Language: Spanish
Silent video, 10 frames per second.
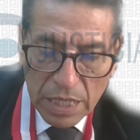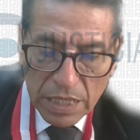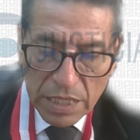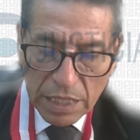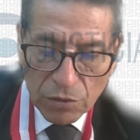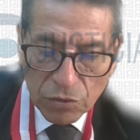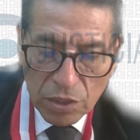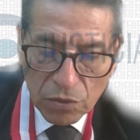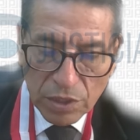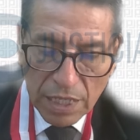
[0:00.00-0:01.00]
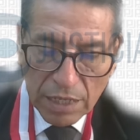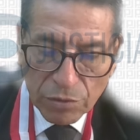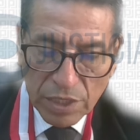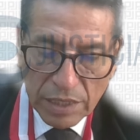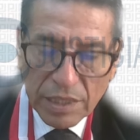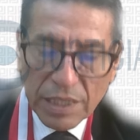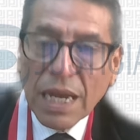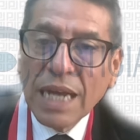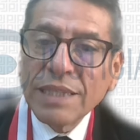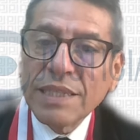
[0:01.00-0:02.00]
y a los hijos del causante
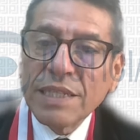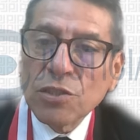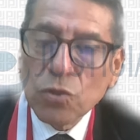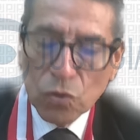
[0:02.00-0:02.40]
antes